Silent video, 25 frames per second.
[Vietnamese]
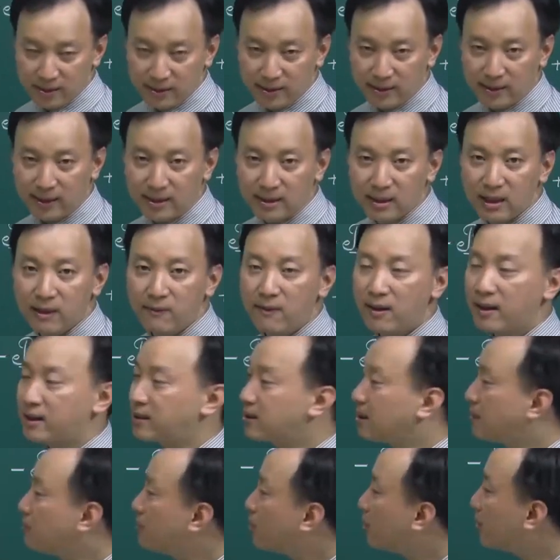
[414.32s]
thì ta dựa vào
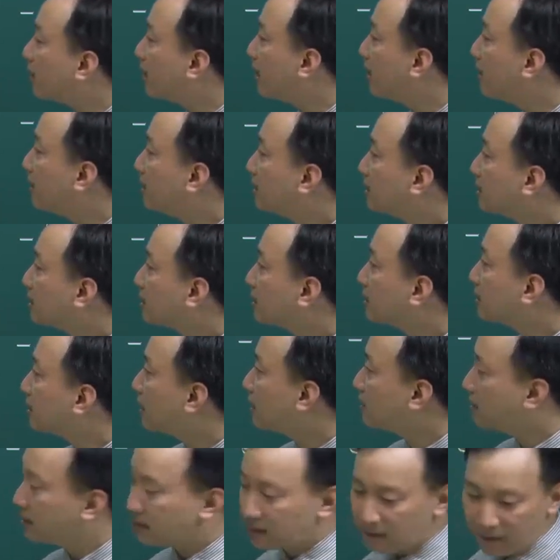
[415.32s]
cái chấm tròn này
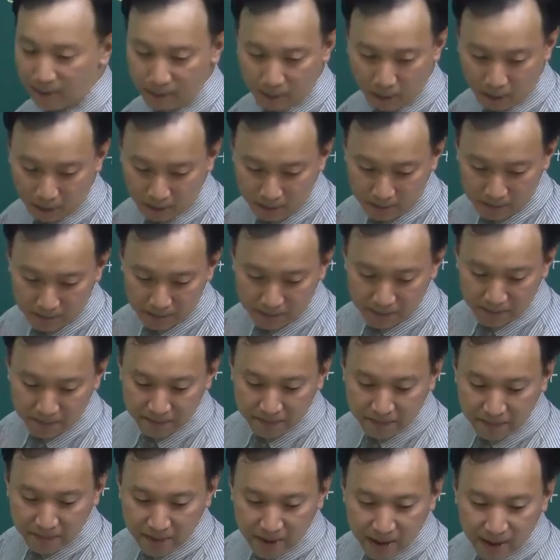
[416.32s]
ta sẽ phân bố
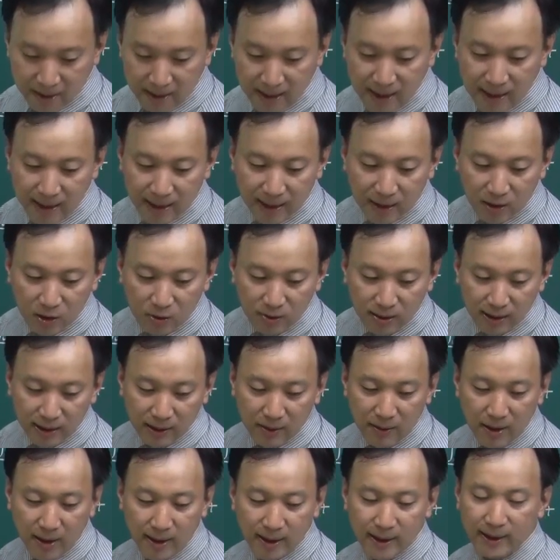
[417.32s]
thì các đô
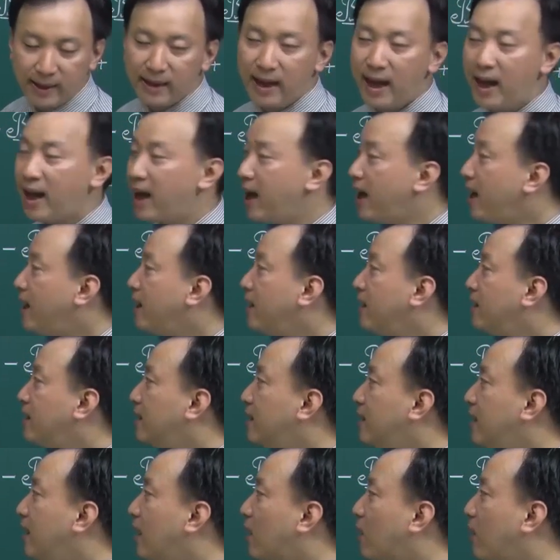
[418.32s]
thị Hoa Kỳ A
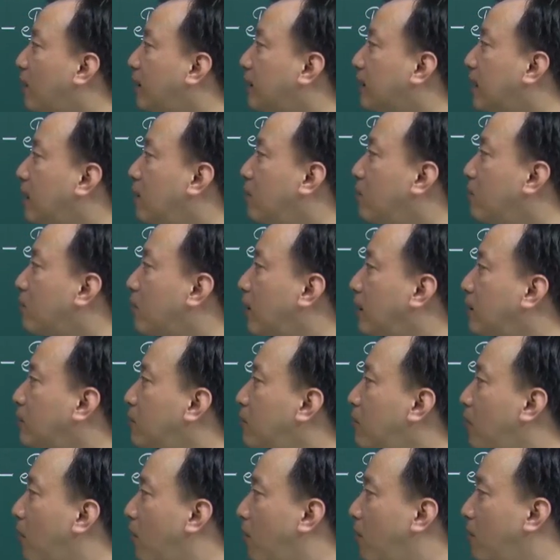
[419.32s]
là quanh cánh, quanh
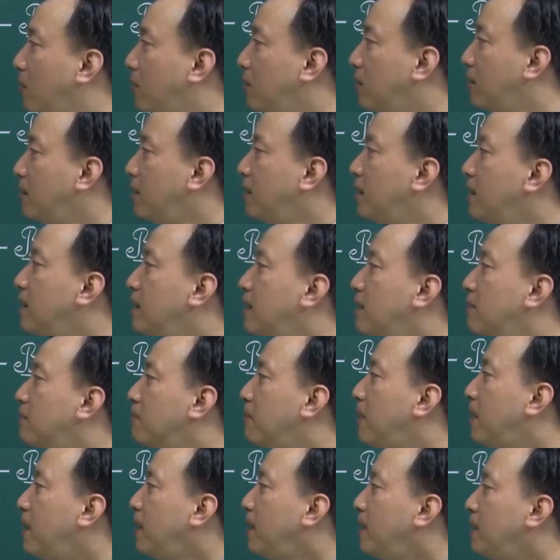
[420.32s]
ngũ hồ
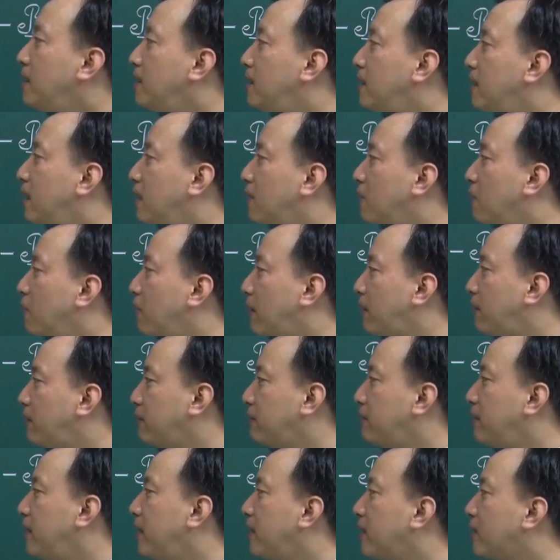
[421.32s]
B là vùng ven
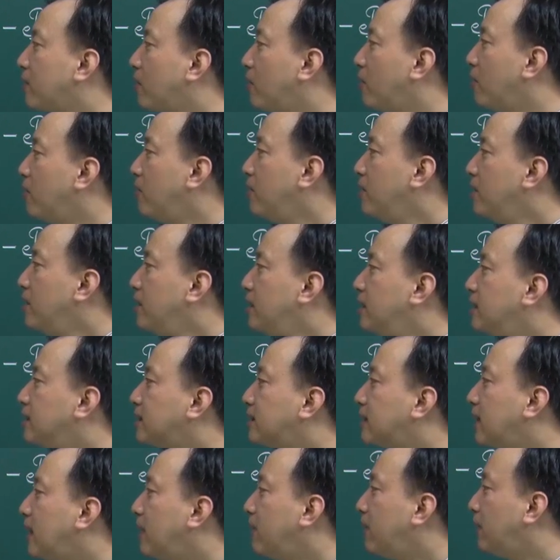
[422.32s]
Mexico
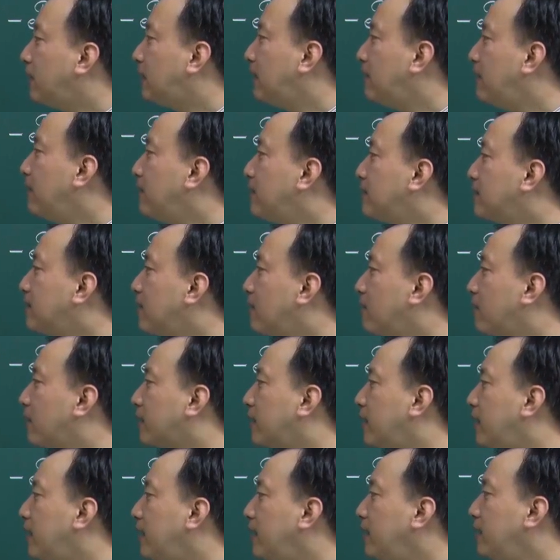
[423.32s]
C ven Thái Bình Dương
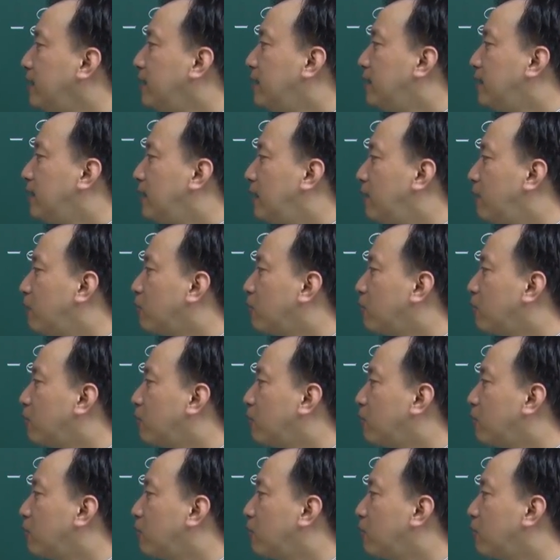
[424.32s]
và D là